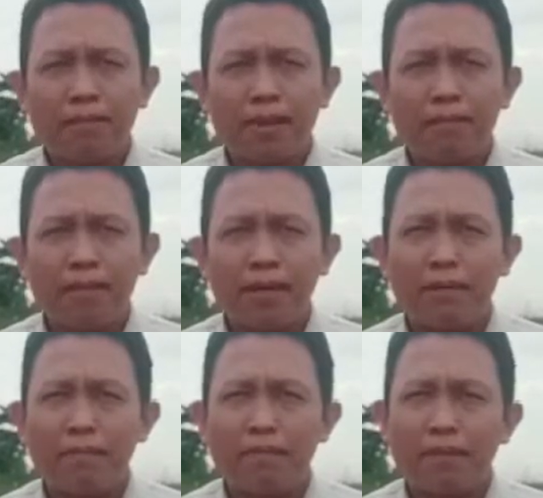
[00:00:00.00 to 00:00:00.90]

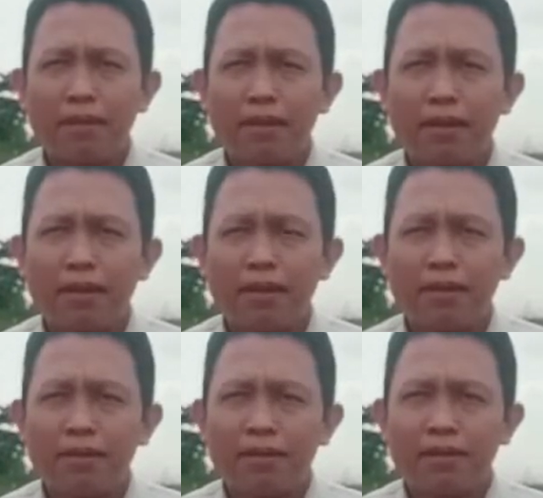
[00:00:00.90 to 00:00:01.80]
Mengapa
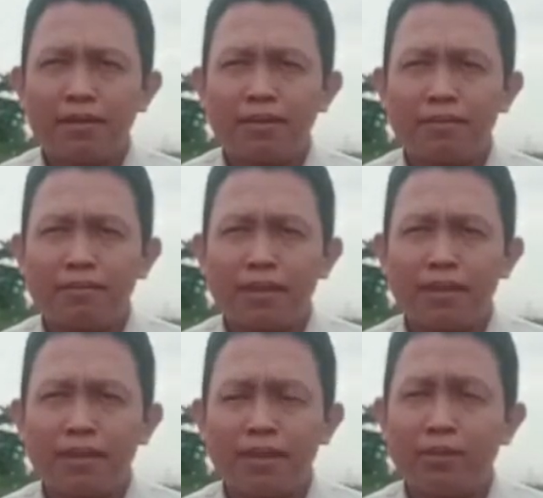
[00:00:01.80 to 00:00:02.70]

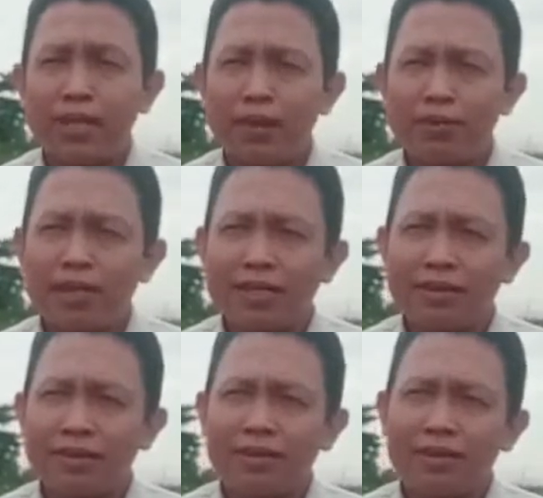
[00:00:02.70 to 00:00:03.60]
seperti loncat-loncat
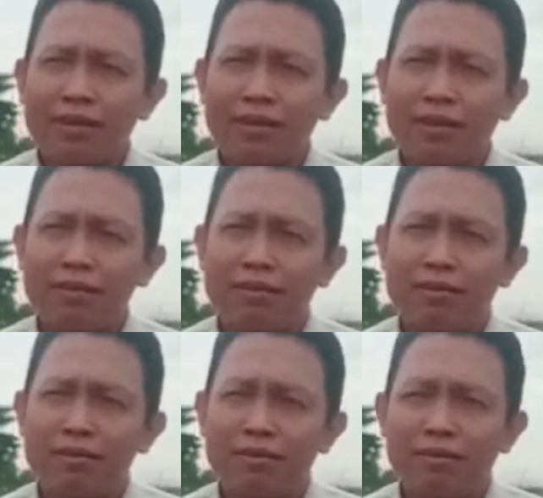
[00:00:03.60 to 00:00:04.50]
gitu nah
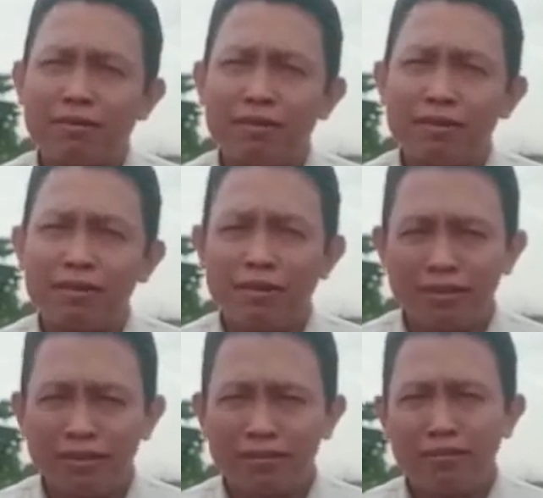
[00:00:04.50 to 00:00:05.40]
kalau
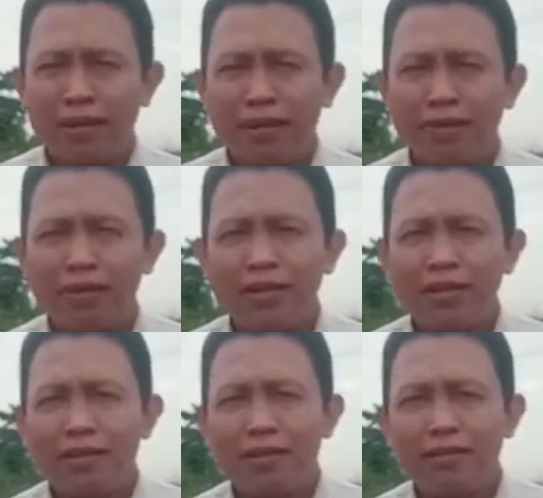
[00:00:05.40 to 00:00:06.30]
Pak Gianto
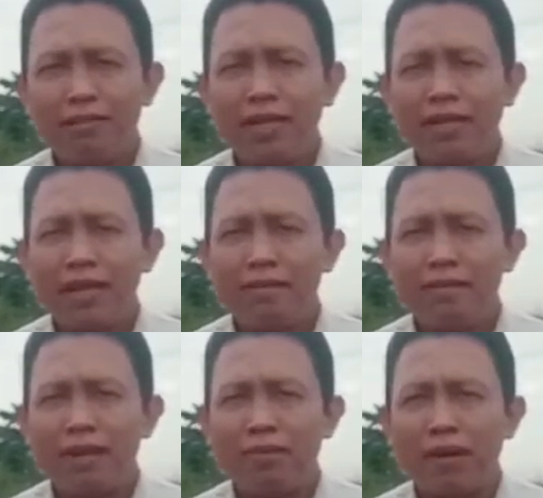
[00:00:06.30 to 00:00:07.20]
ini bidangnya
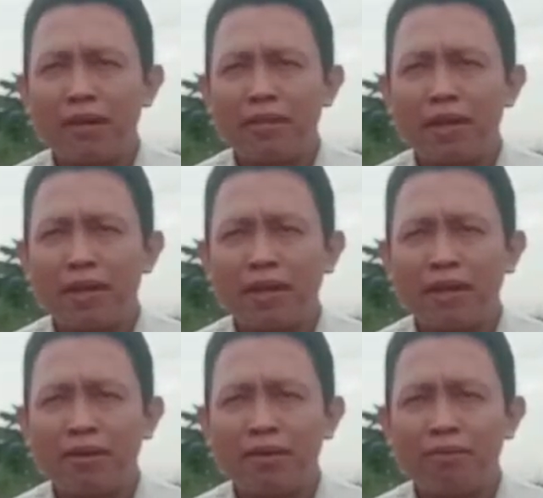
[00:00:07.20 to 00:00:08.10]
apa apakah sejarah
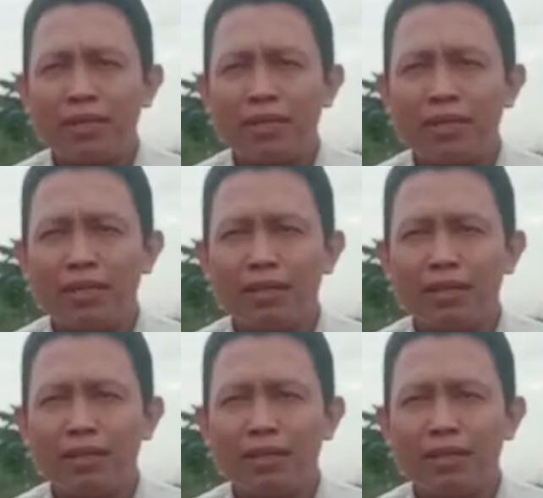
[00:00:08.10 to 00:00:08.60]
ekonomi